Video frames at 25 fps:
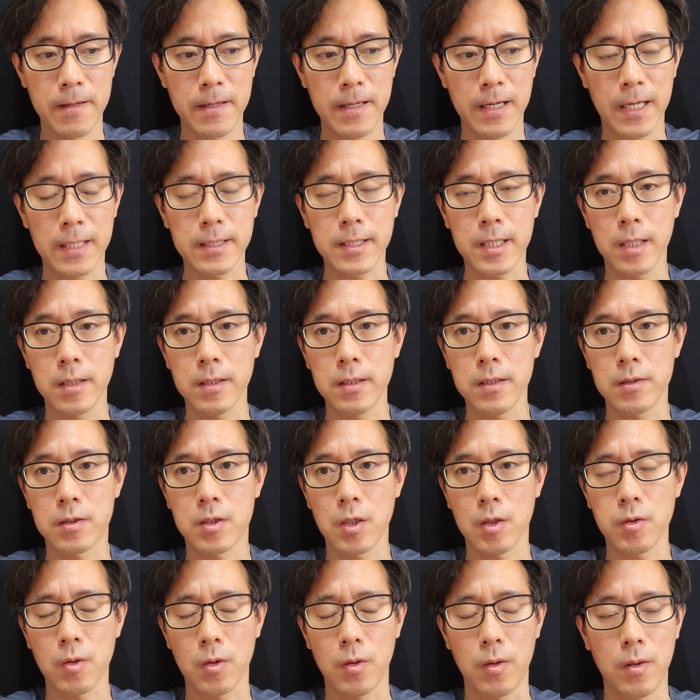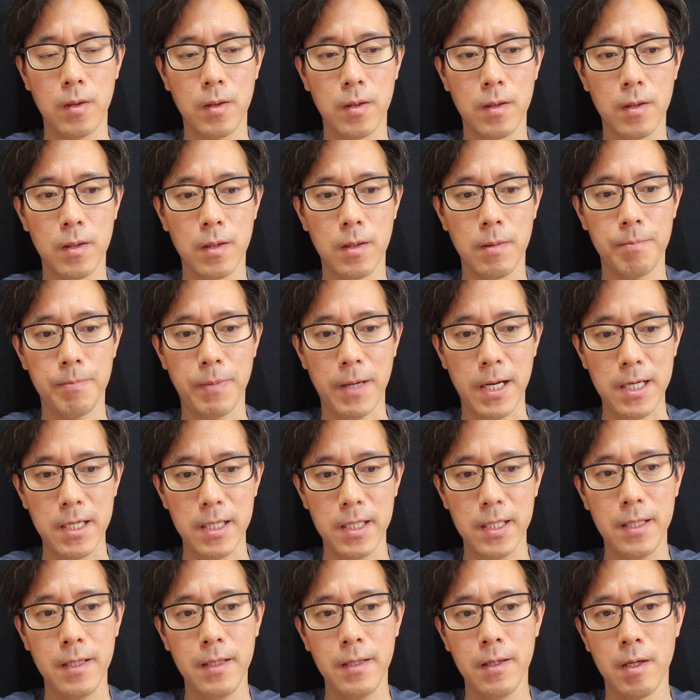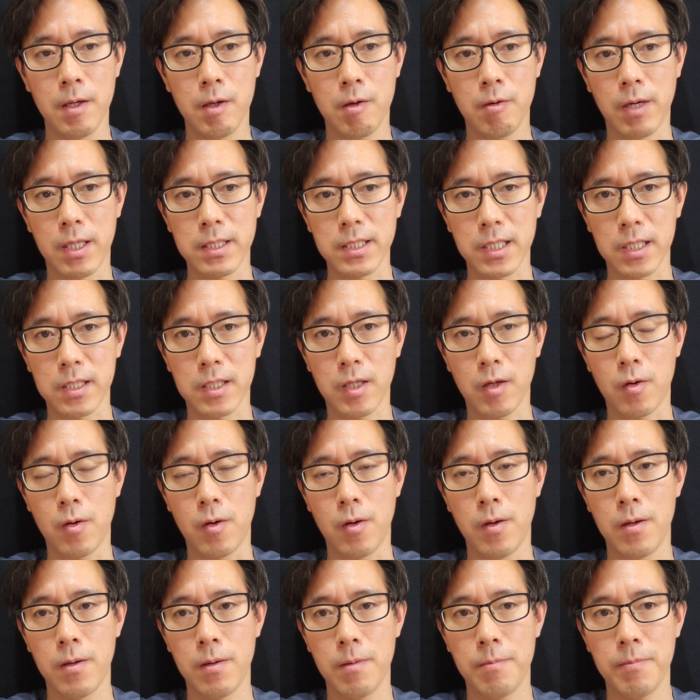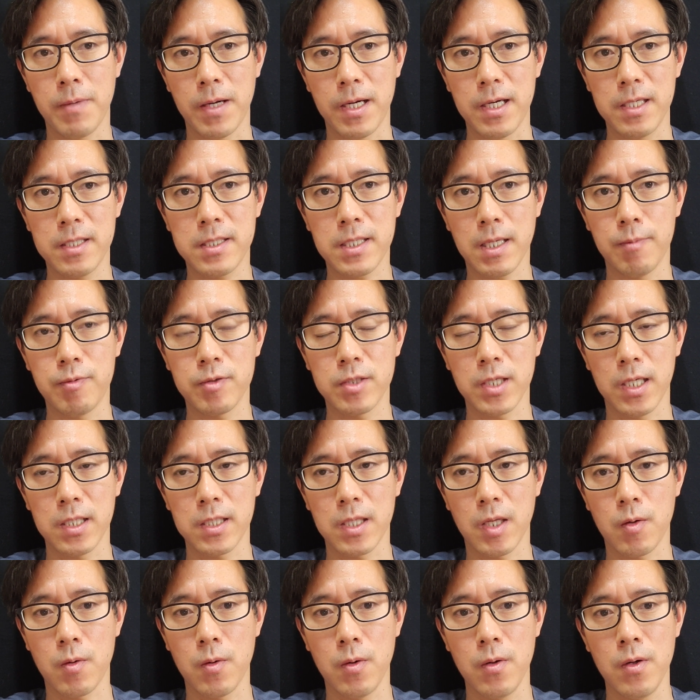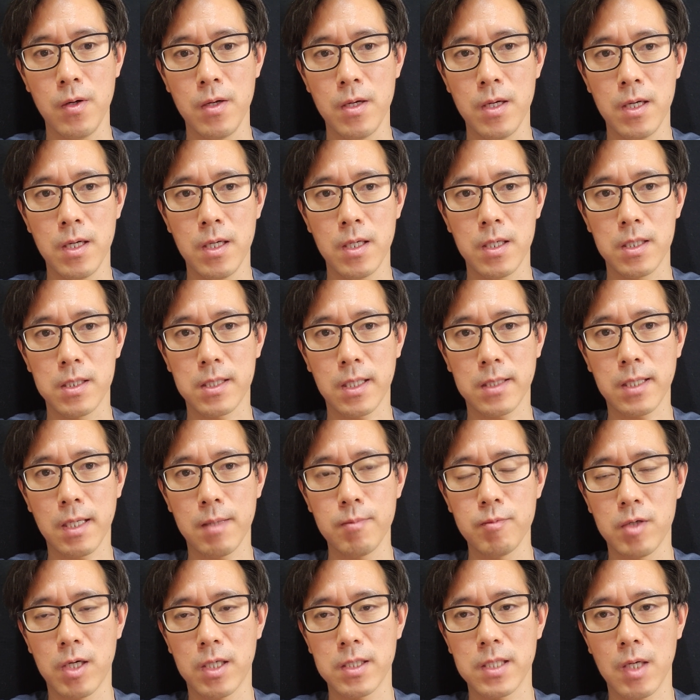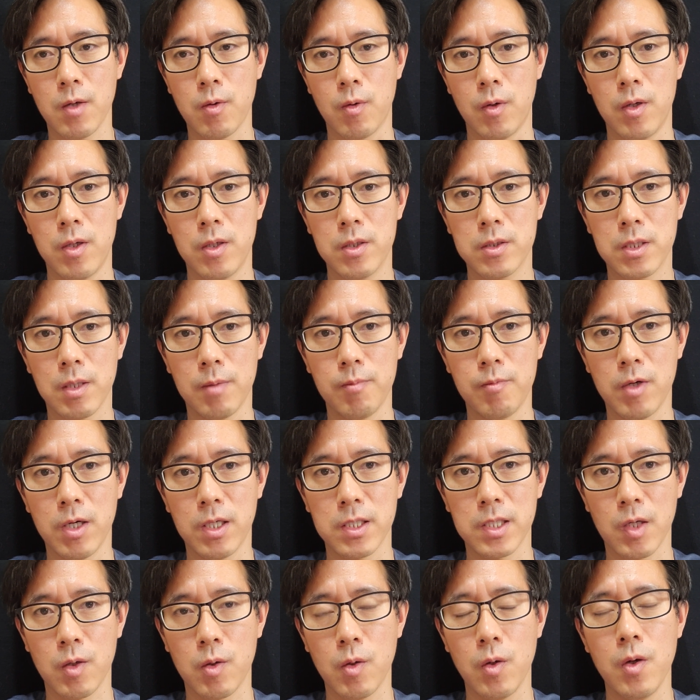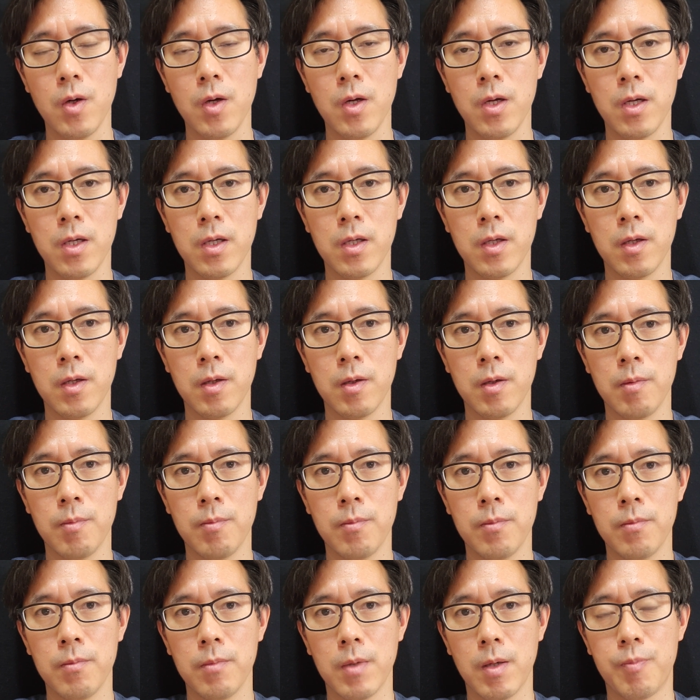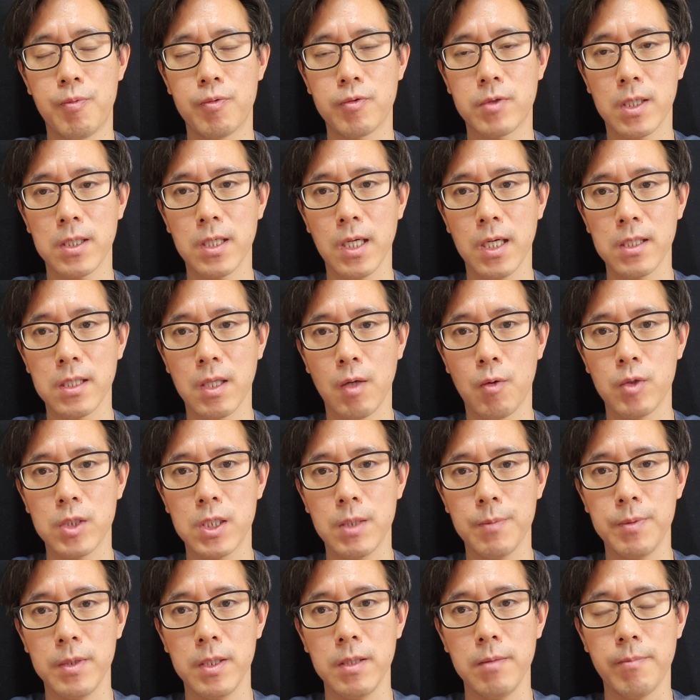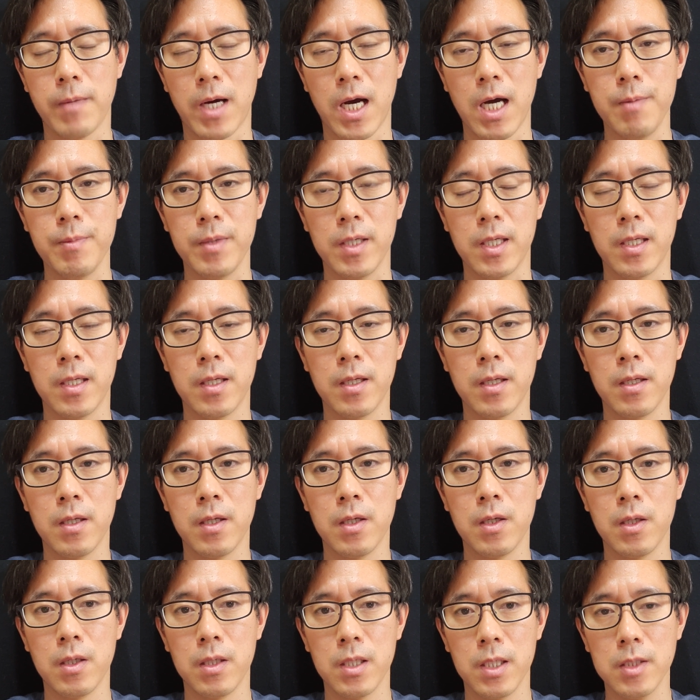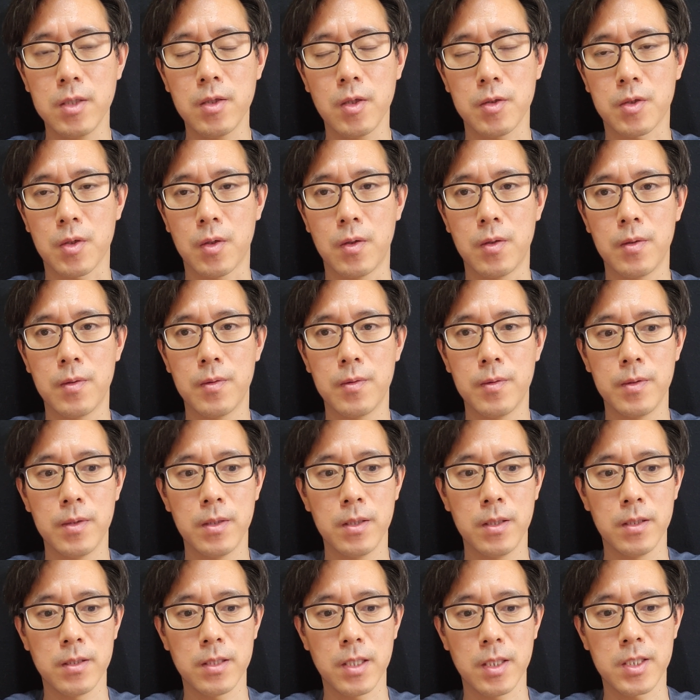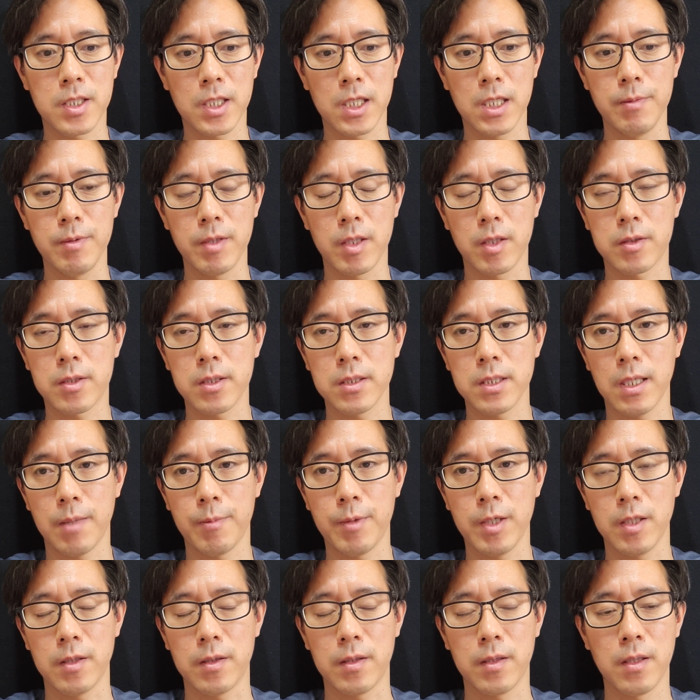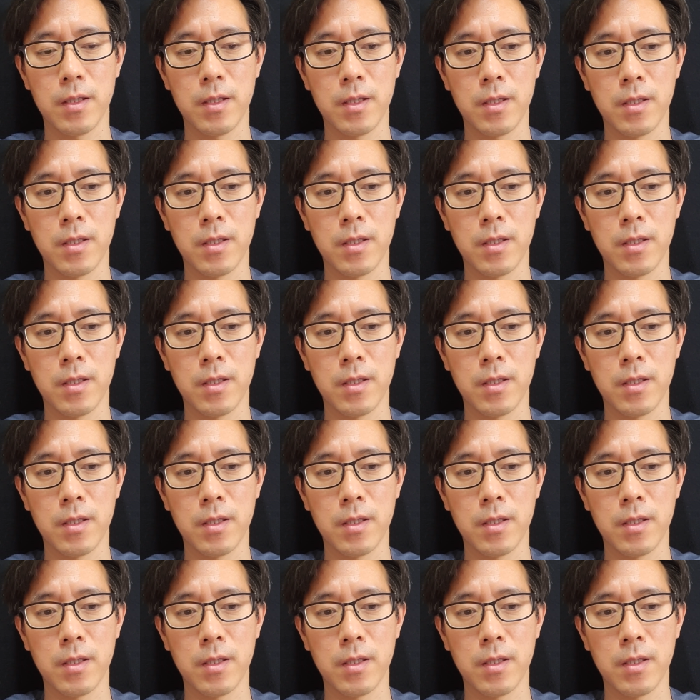한때는 저도 빨리 과장이 되고 빨리 차부장이 되고 이사 상무가 되고 전무가 되고 뭐 부사장이 되고 싶은 마음이 있었죠. 근데 지금은 어떠냐면